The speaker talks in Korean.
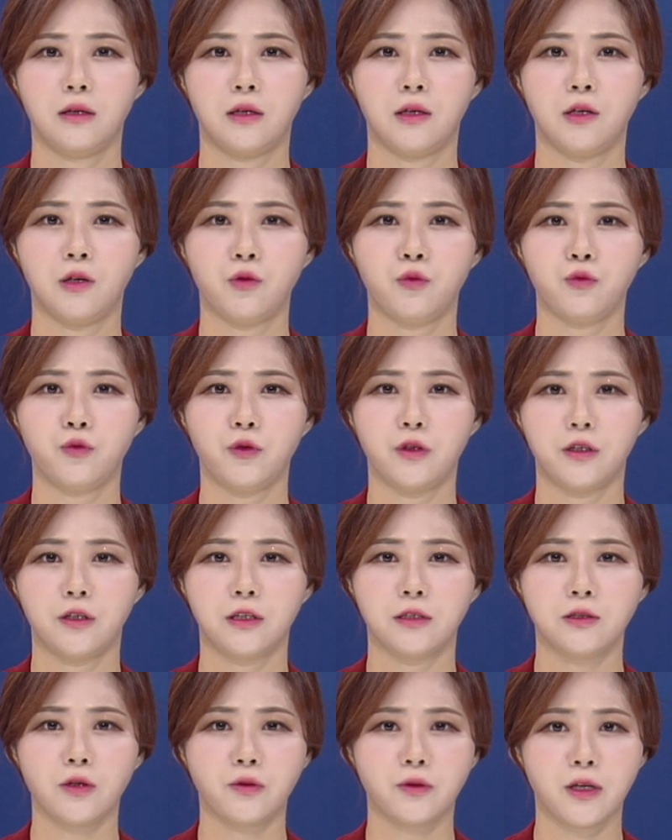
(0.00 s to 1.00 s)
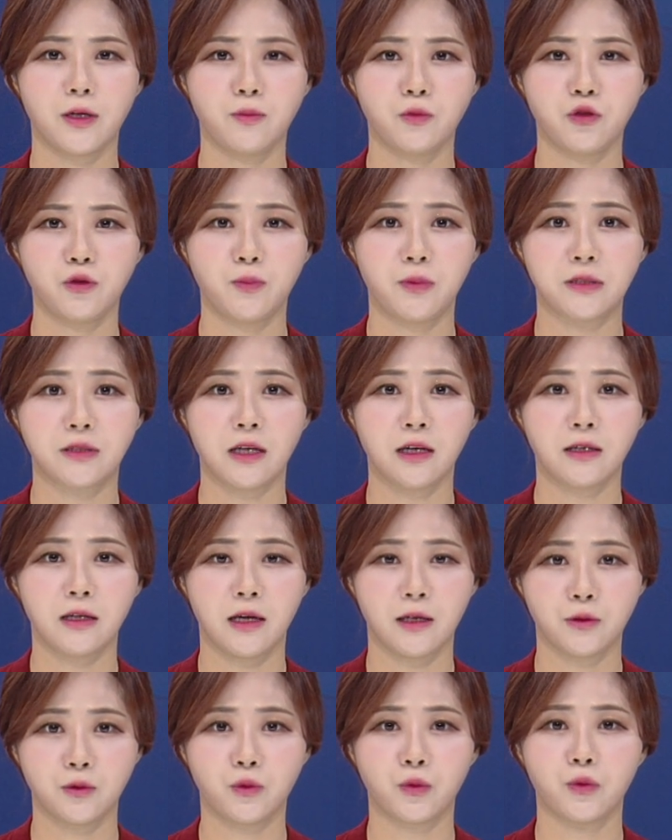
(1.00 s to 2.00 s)
기후위기 서대문
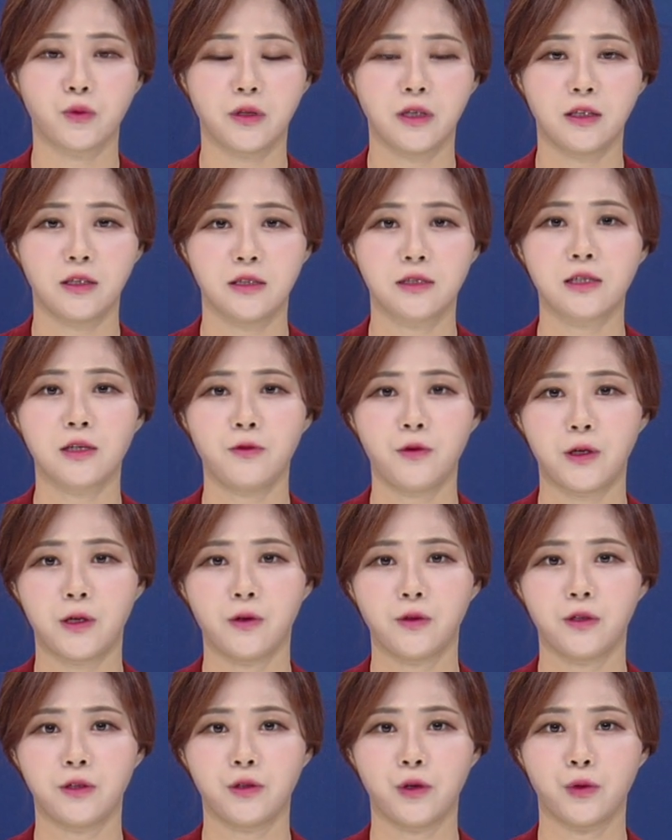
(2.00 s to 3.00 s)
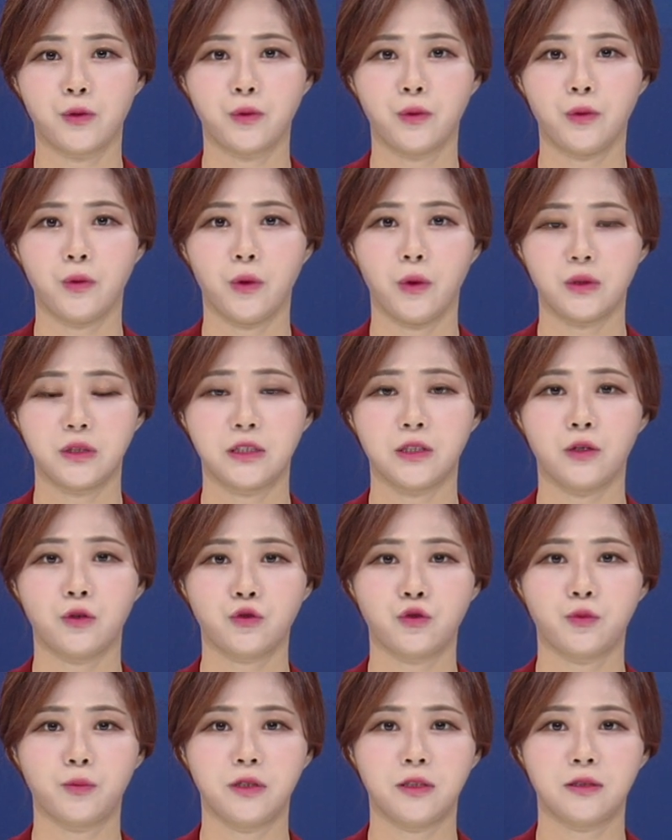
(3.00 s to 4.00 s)
비상행동이 기자회견을 열고
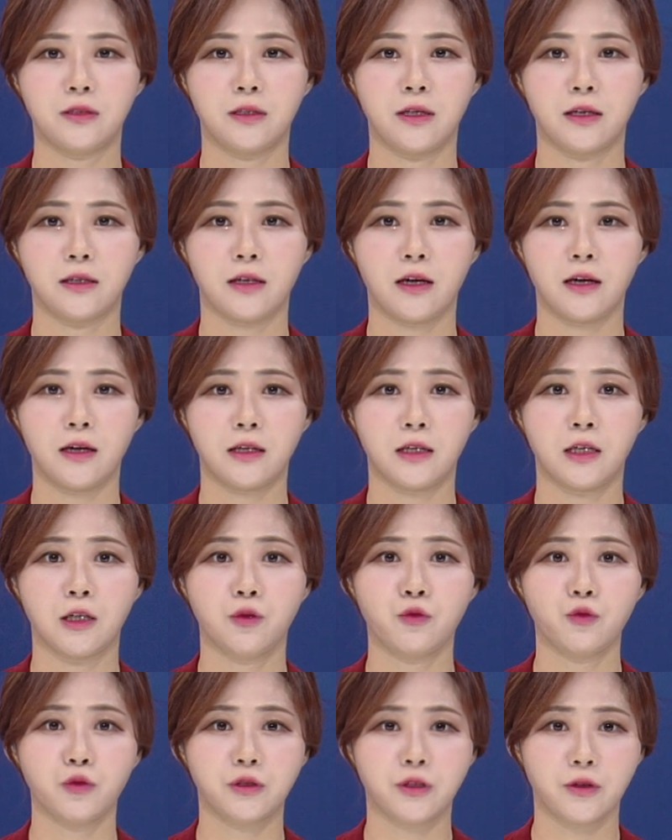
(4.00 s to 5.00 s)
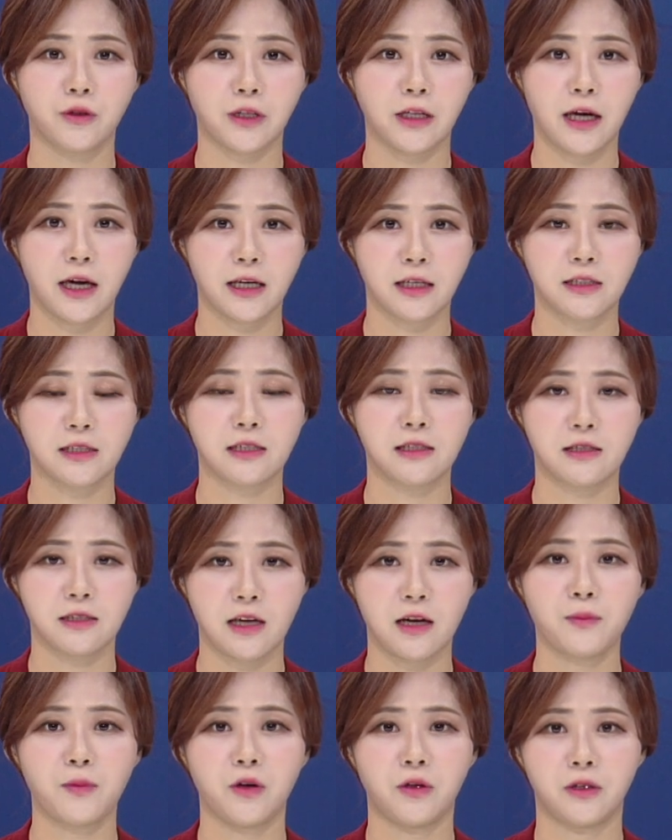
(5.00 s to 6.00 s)
지역 주민들에게 기후정의
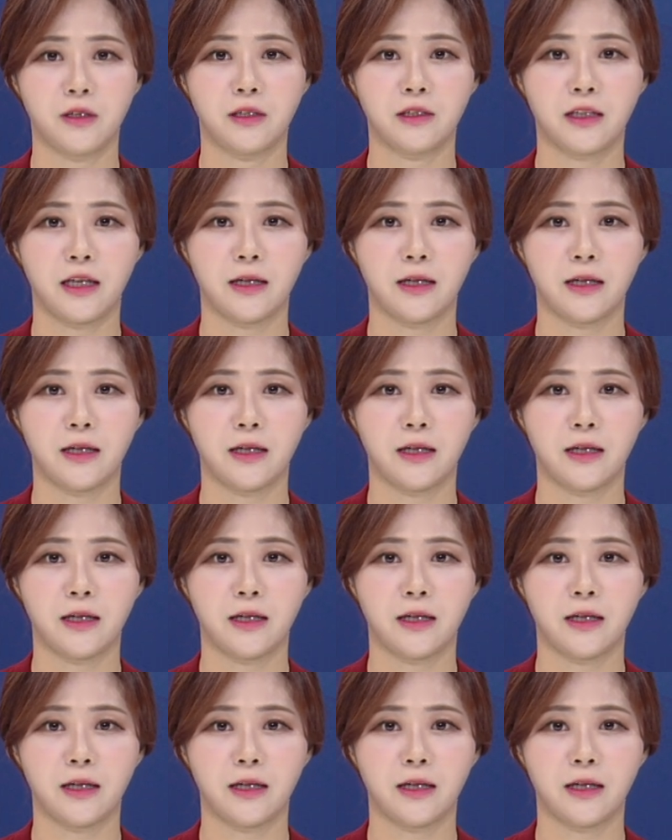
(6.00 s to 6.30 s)
행진 참여를